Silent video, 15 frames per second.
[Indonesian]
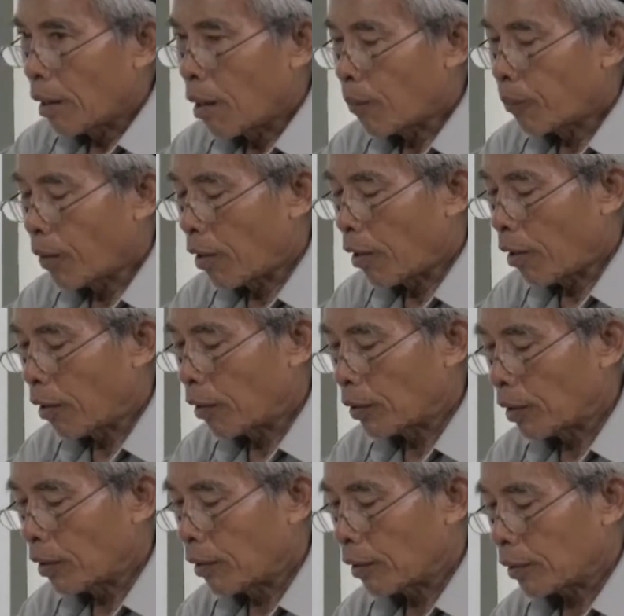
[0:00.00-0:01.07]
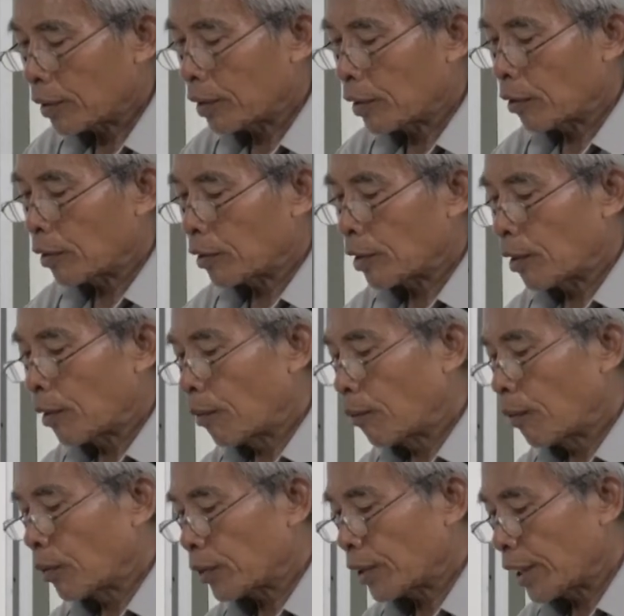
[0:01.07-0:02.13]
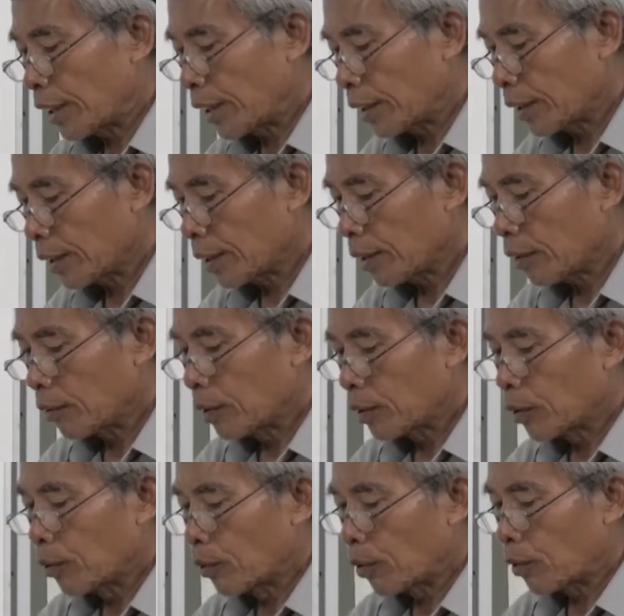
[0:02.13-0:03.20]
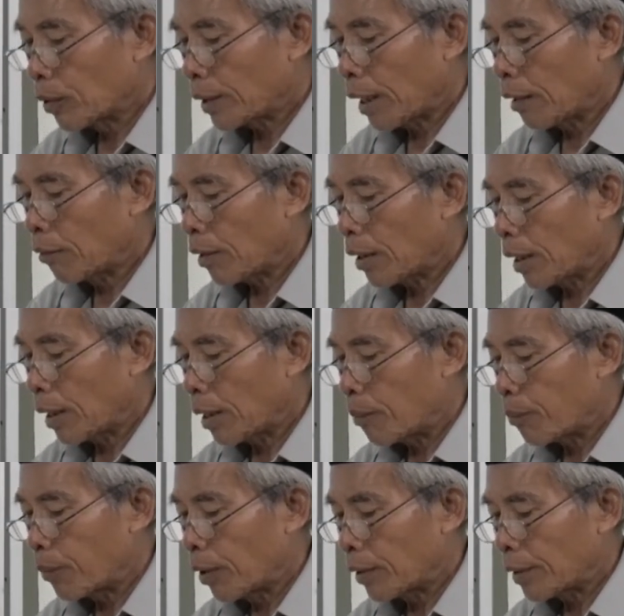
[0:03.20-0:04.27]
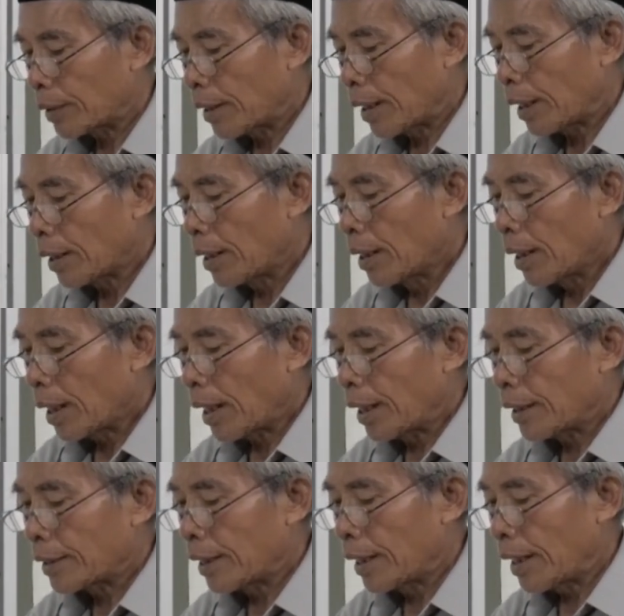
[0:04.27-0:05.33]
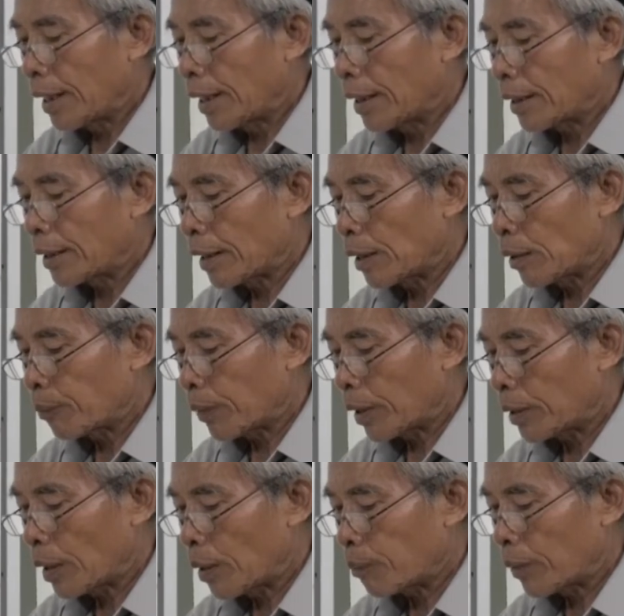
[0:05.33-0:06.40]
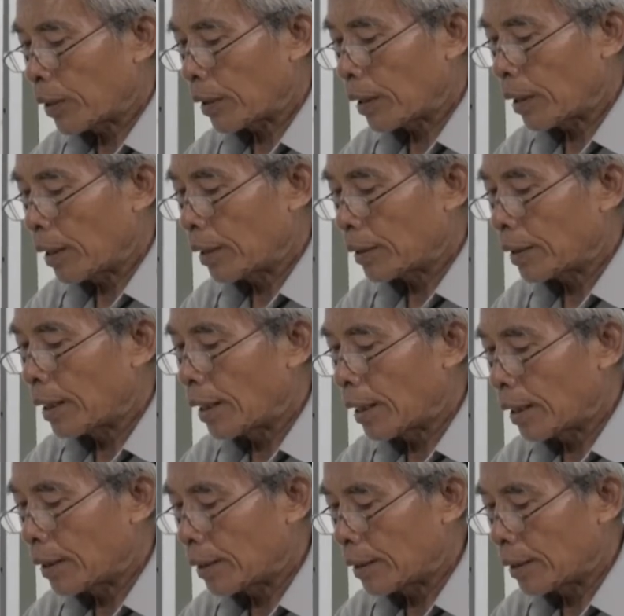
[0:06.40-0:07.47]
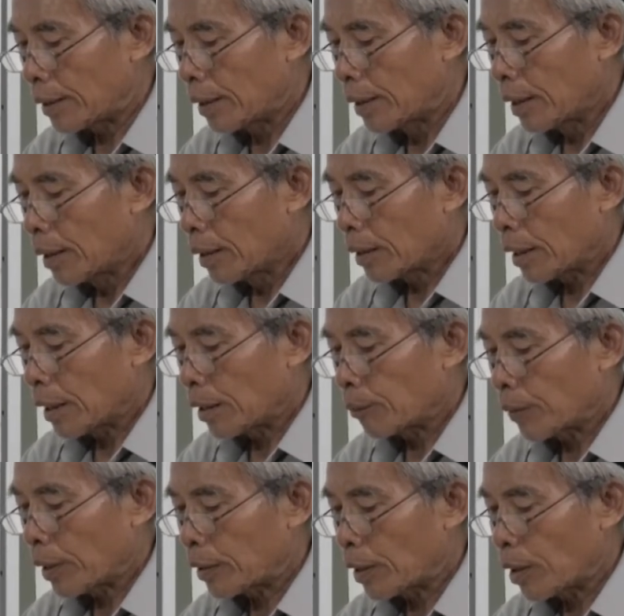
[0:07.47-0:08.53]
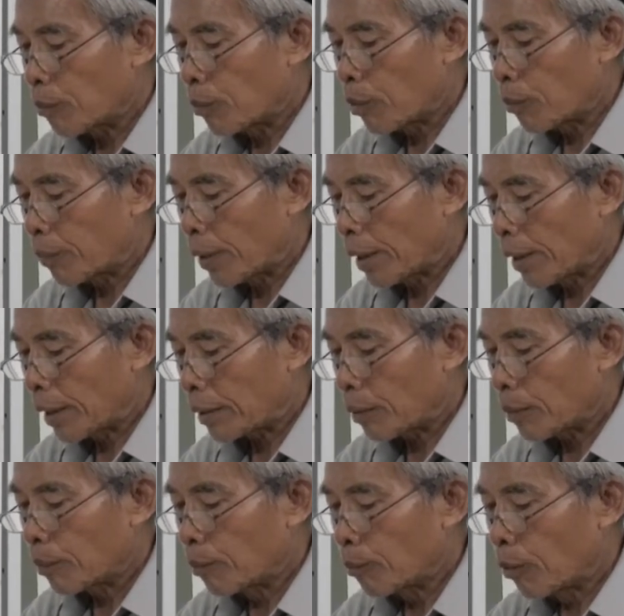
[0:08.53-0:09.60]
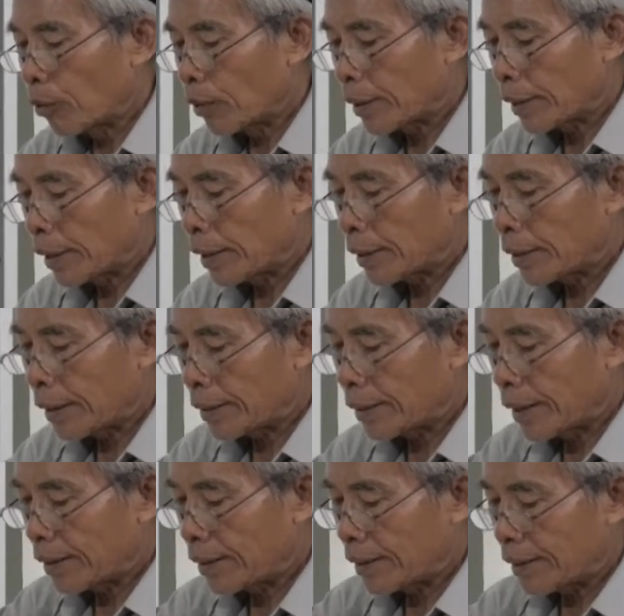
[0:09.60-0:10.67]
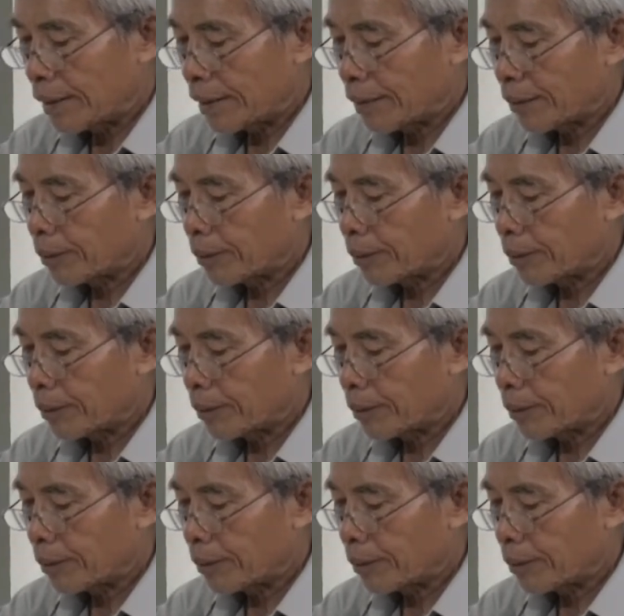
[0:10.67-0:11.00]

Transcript: apa ana kira-kira wong sing durung tahu keleben ajaan daripada para dai daripada mubalek mungkin terjadi